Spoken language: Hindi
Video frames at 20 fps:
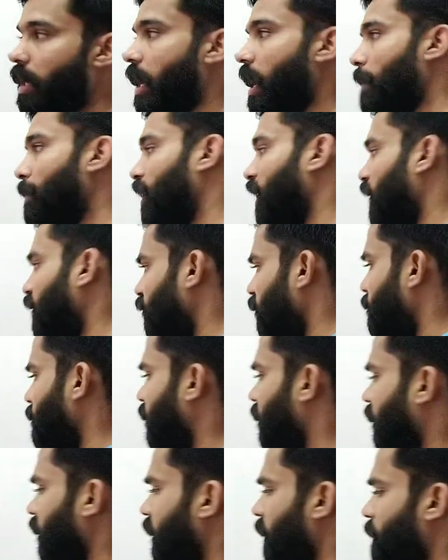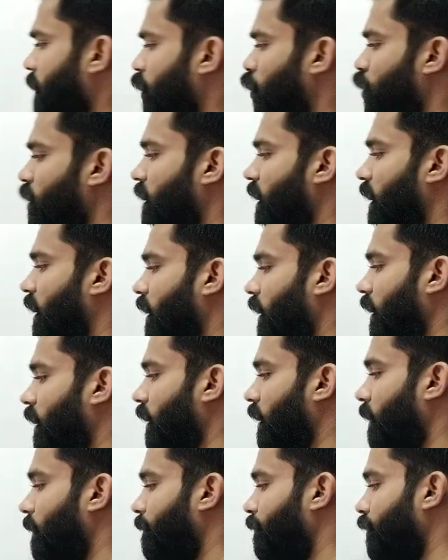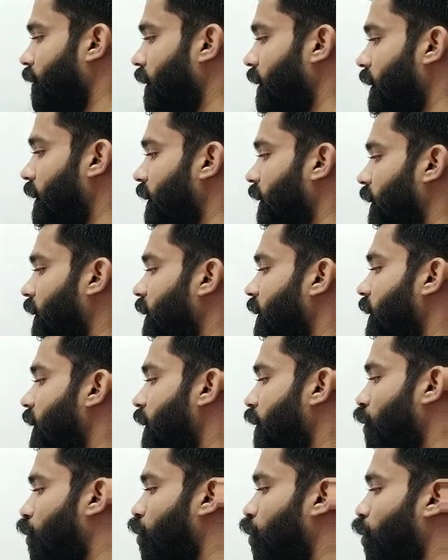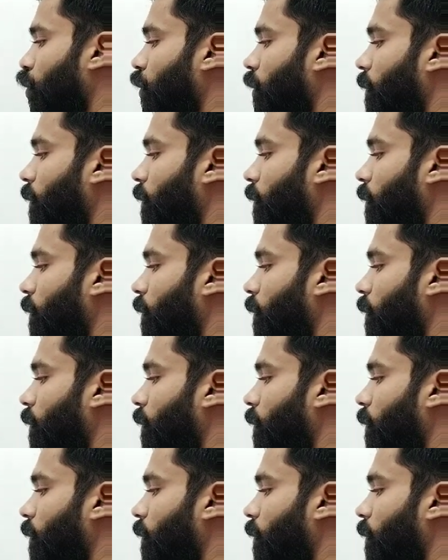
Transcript: अब कैसे भी करके मेरे को ये लाना है कि ए को